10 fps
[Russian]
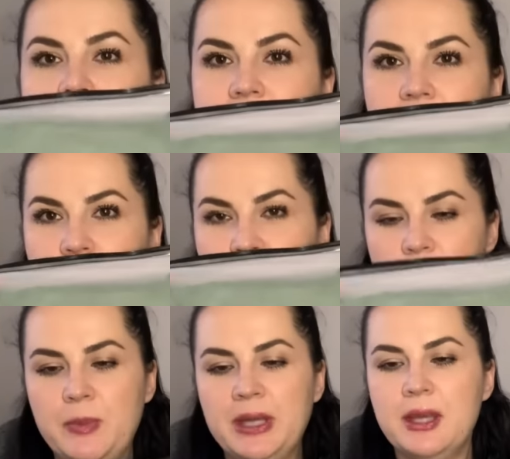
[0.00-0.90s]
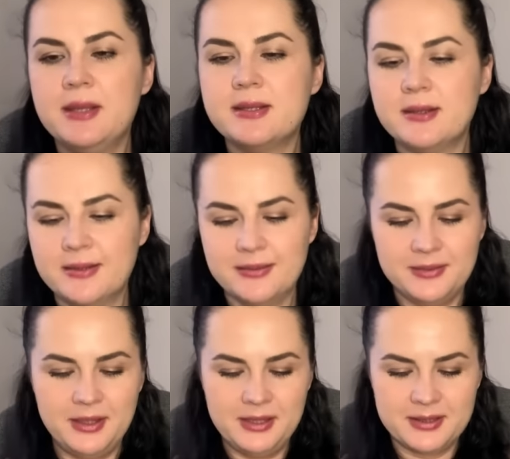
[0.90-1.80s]
Следующий пакетик.
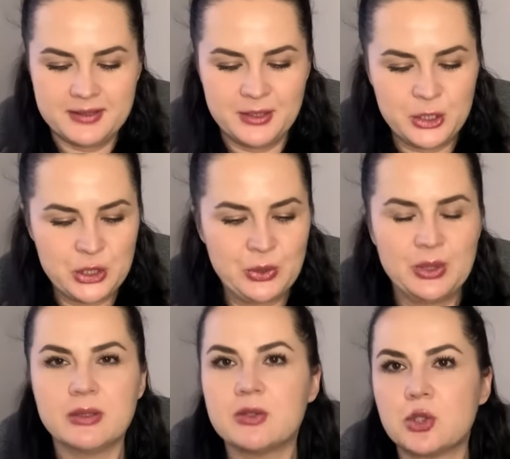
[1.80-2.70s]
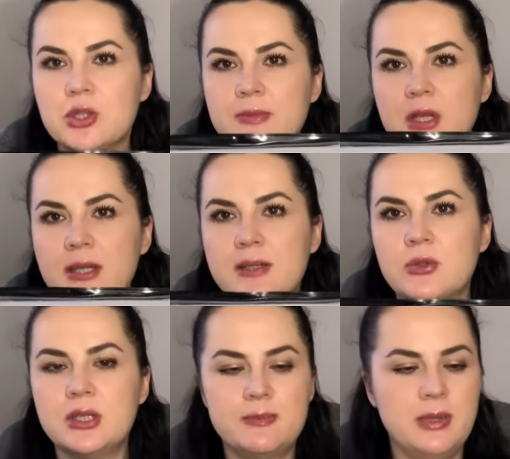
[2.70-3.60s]
Я знаю, что... Слушайте, мне нравятся вот
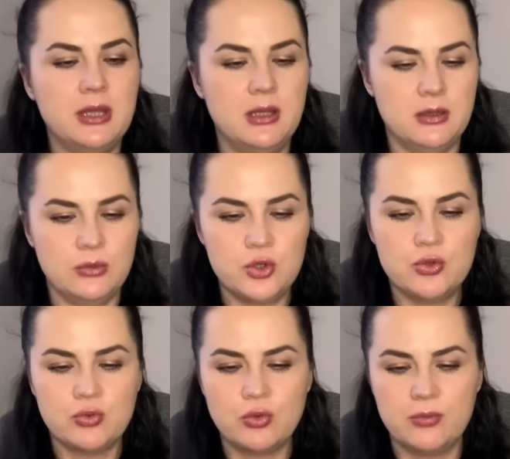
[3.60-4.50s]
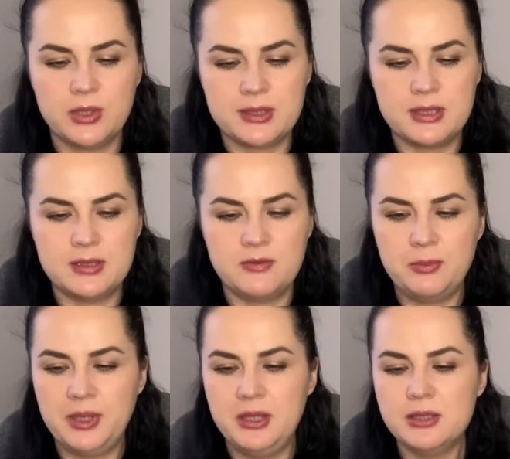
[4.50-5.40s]
эти пакеты. Очень удобно, кстати, в
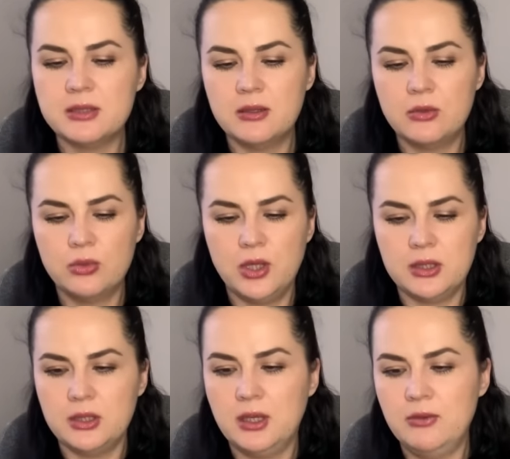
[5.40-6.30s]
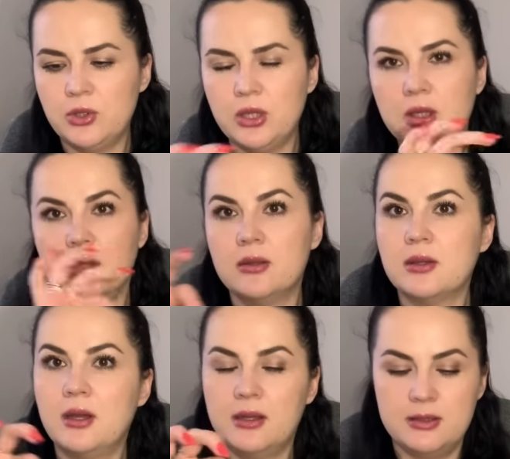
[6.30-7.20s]
поездках куда-то, да, вот такие
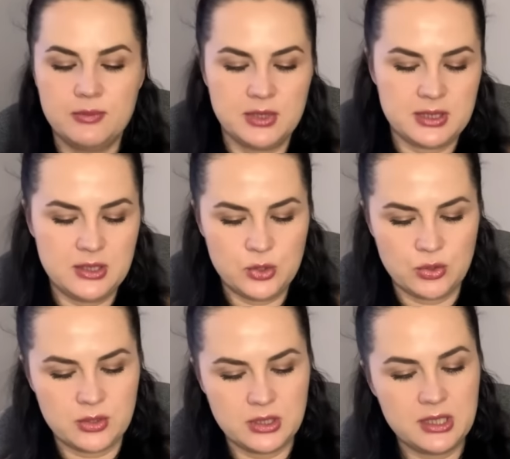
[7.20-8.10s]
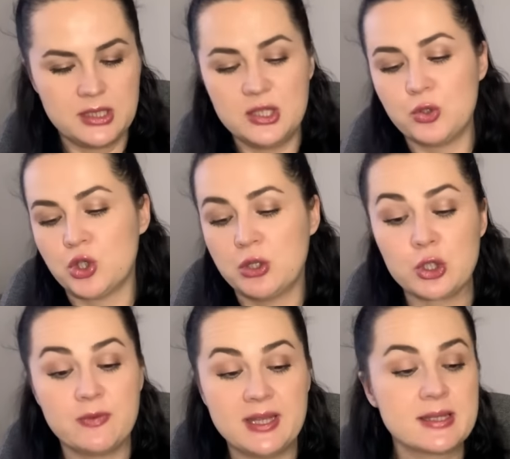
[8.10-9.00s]
на, на, застеж... застежке. Я уже
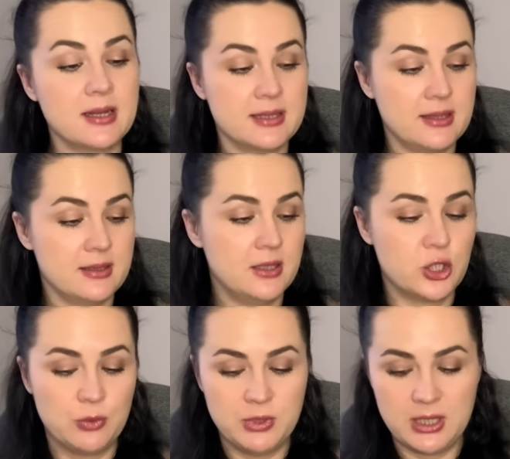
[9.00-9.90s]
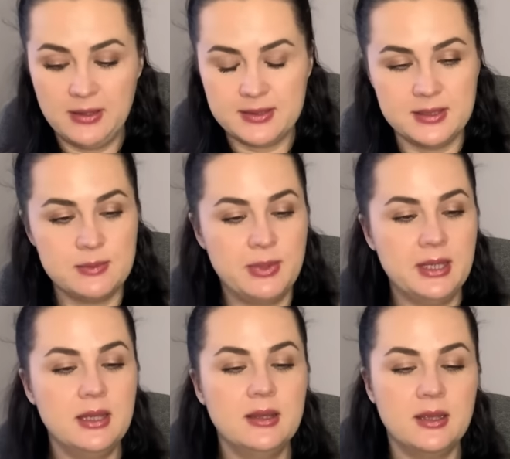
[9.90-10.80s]
20 раз сказала, что мне нравятся эти
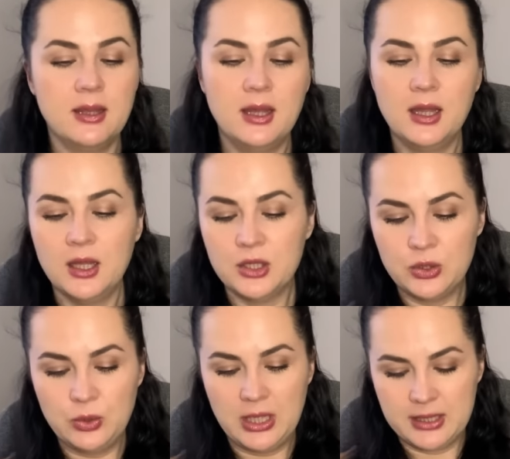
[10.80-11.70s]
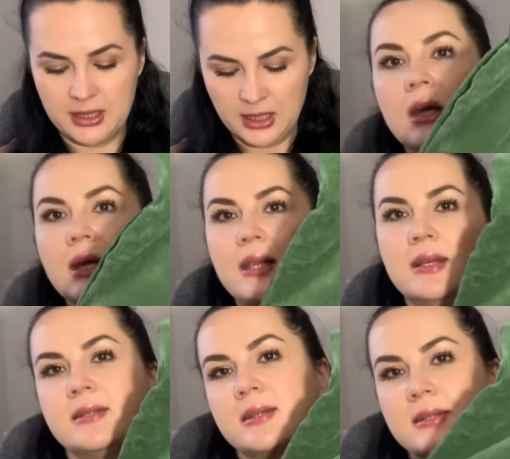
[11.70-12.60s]
пакеты. Ну ладно. Я
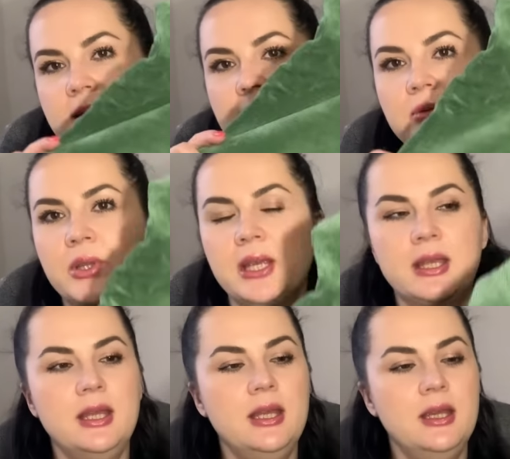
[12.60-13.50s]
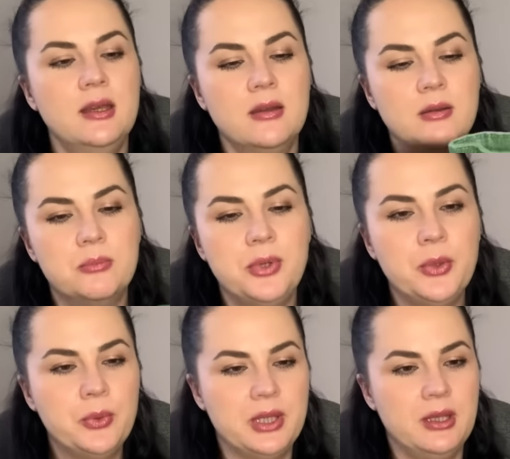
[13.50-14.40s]
заказала вот такие
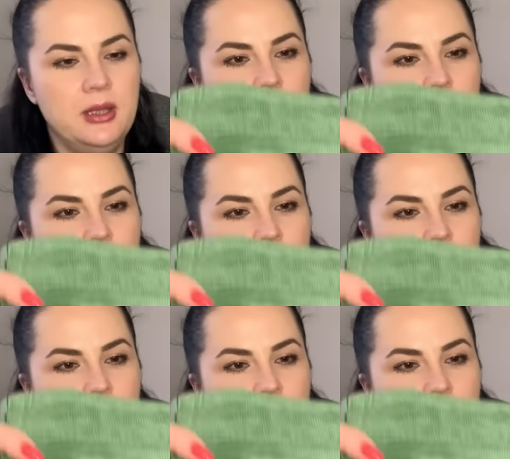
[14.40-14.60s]
брюки.